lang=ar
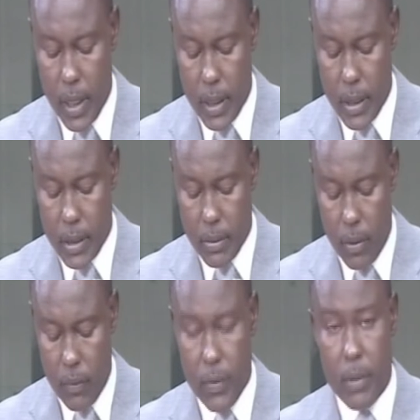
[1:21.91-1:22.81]
الآتي
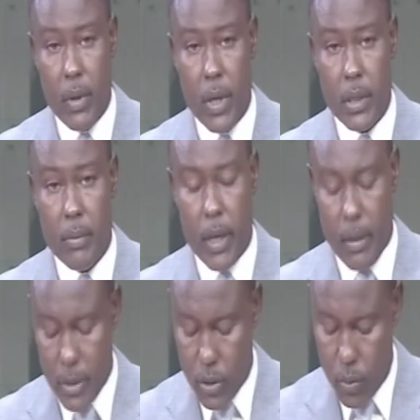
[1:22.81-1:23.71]
أسمائهم في مناصب
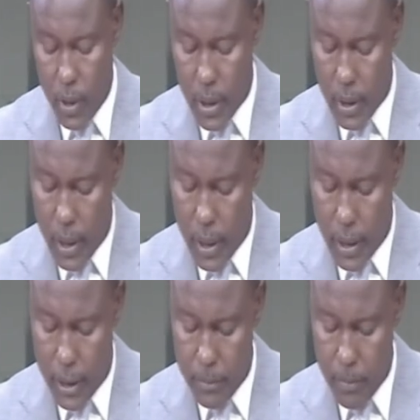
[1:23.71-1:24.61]
المسؤولية
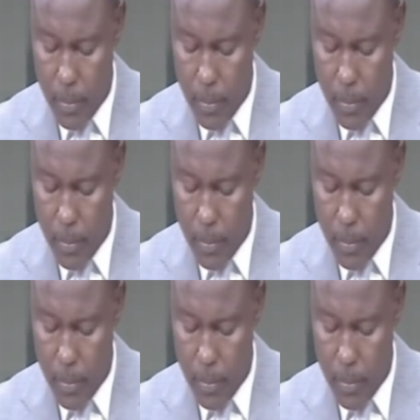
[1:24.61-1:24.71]
التالية